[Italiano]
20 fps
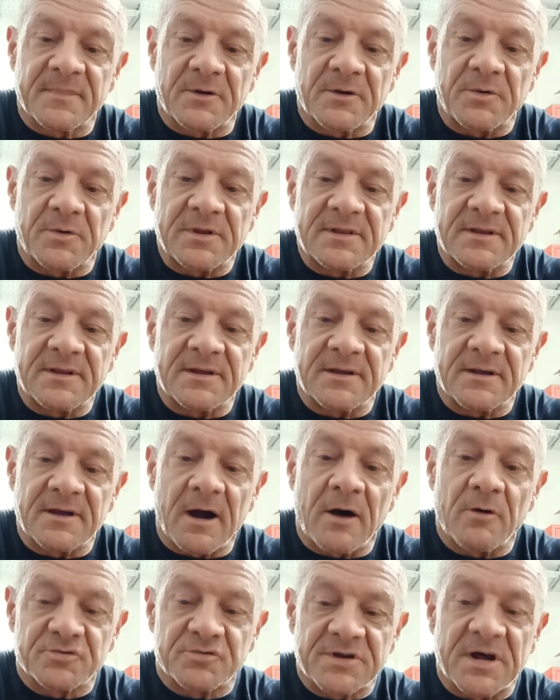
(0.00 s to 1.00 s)
Quindi
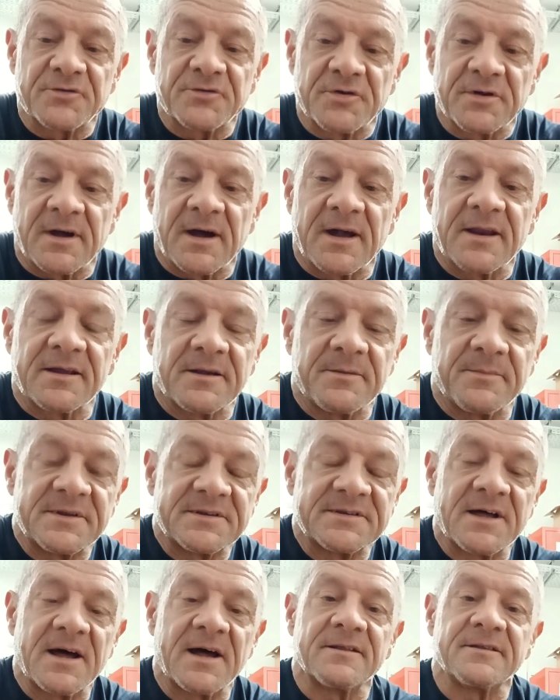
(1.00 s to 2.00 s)
ha usato i carichi
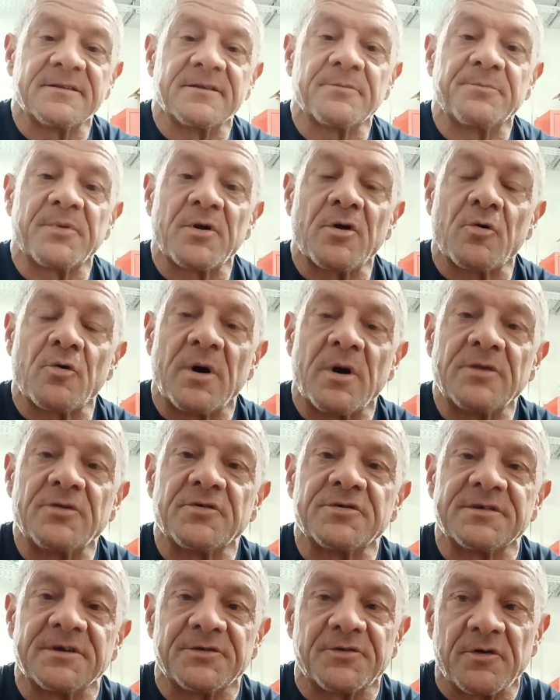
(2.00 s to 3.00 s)
pesanti, però quando
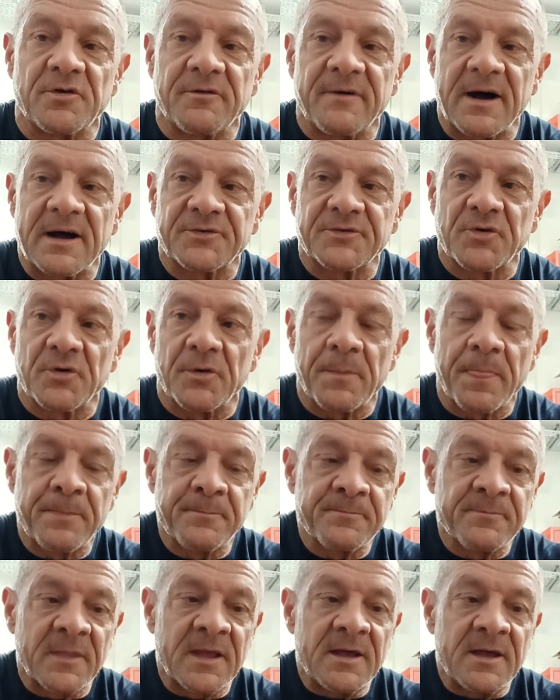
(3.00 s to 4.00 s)
si è trovato
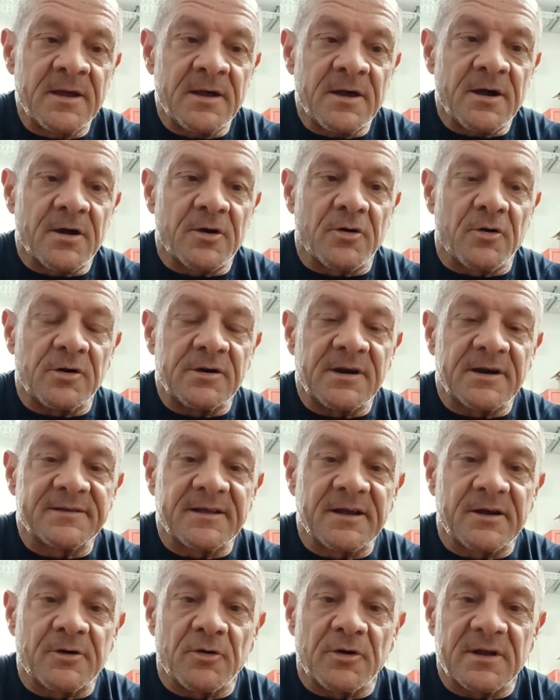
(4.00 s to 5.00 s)
con le
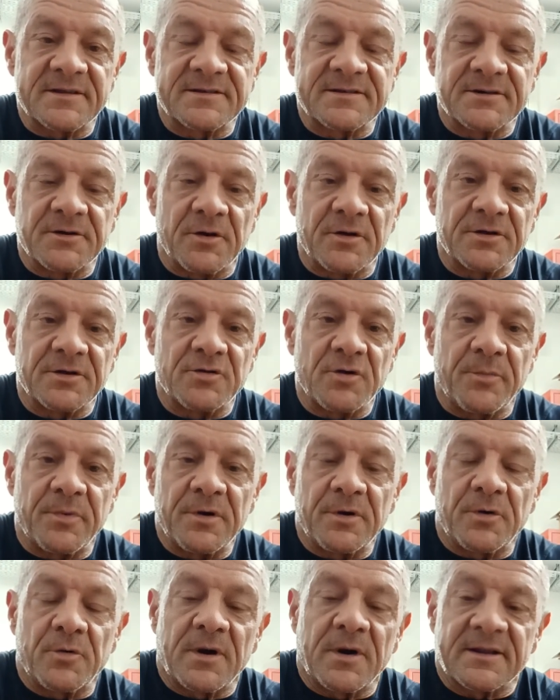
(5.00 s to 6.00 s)
articolazioni dopo
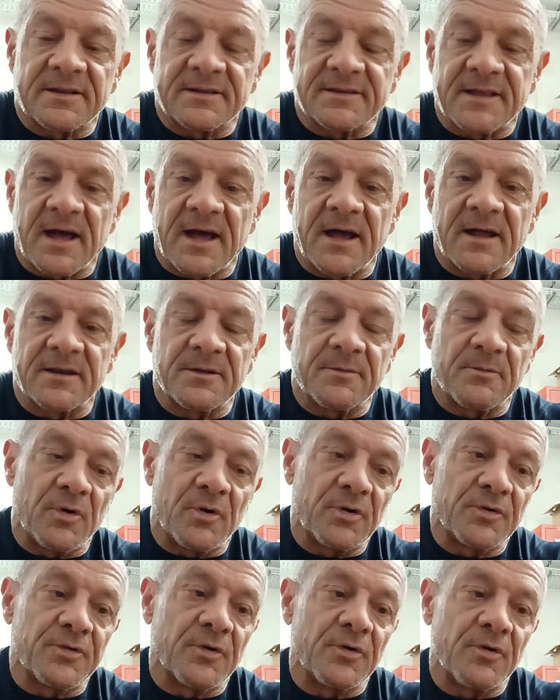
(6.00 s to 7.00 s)
i 40 anni
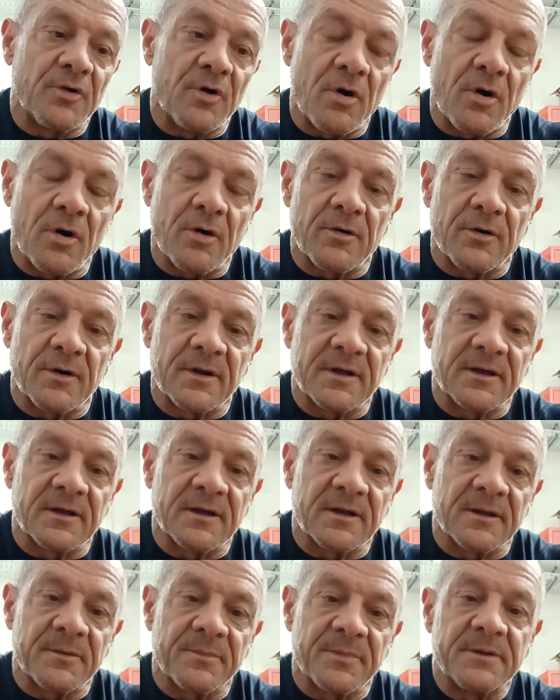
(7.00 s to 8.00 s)
molto logore
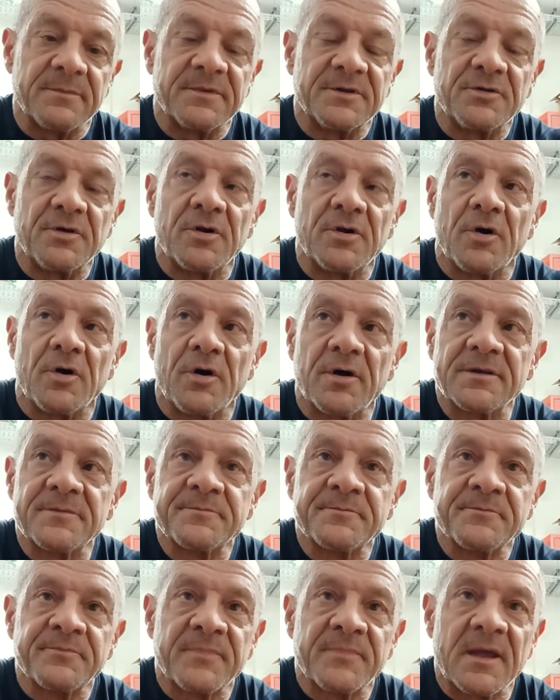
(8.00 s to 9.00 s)
e i primi dolori,
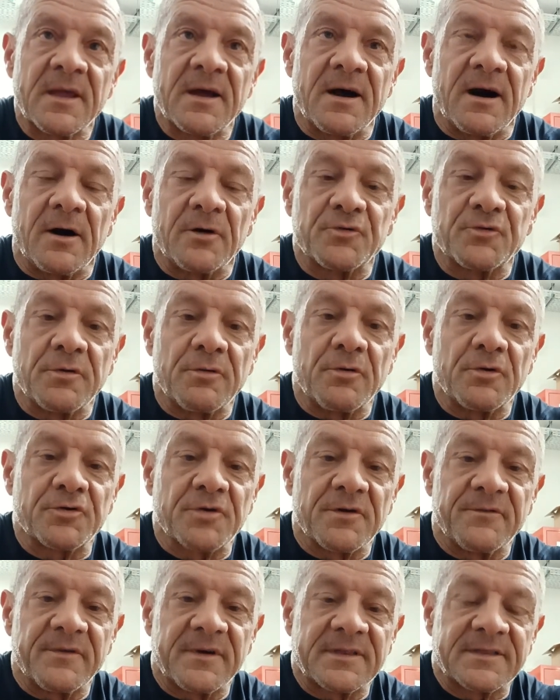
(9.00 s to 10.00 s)
ho dovuto
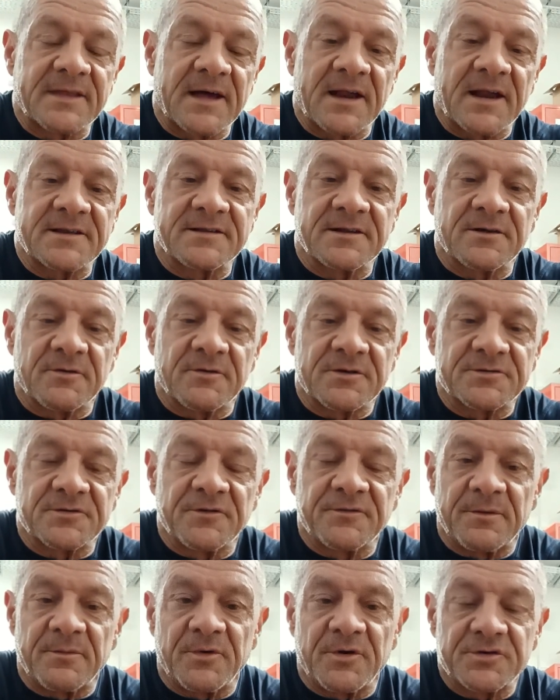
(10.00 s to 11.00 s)
inventarsi questo
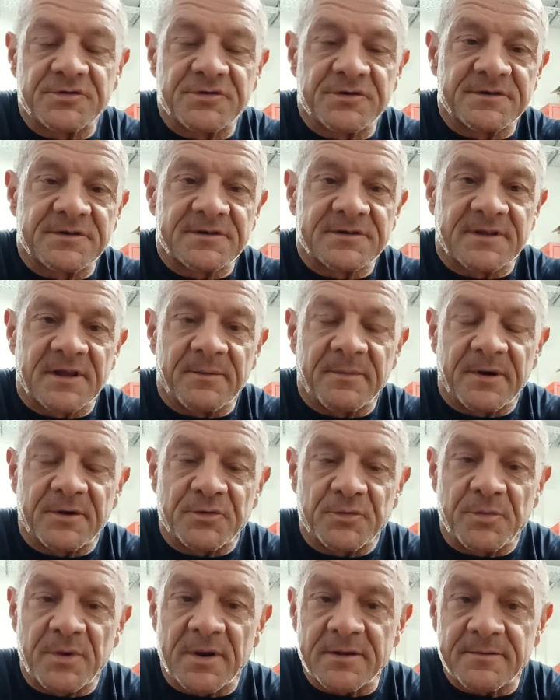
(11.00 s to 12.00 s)
famoso sistema
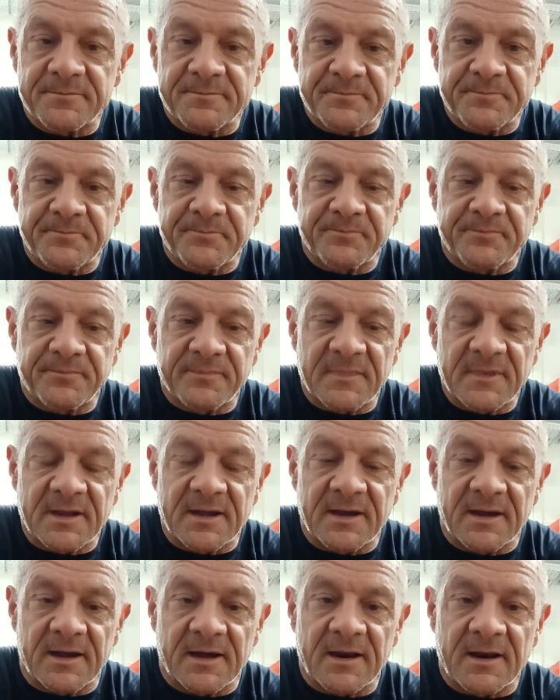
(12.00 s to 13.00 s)
Nubre,
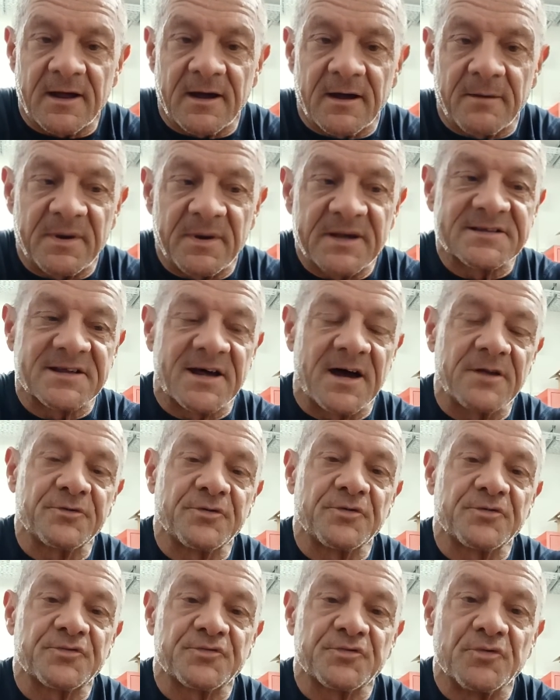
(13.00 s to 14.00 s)
che era
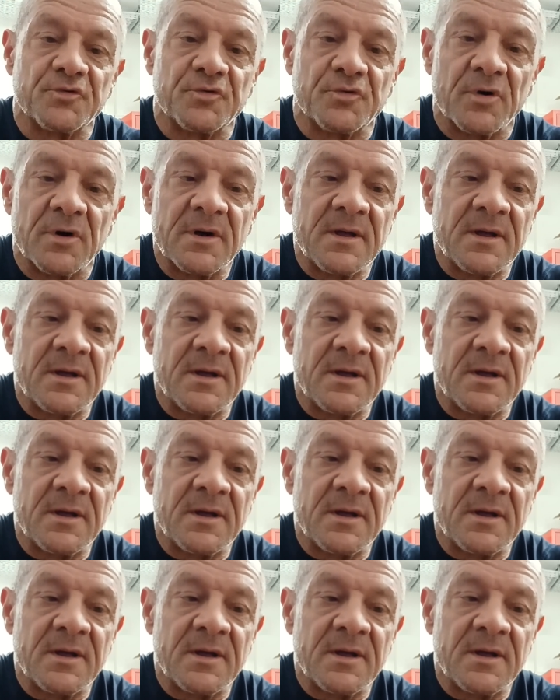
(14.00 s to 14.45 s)
basato su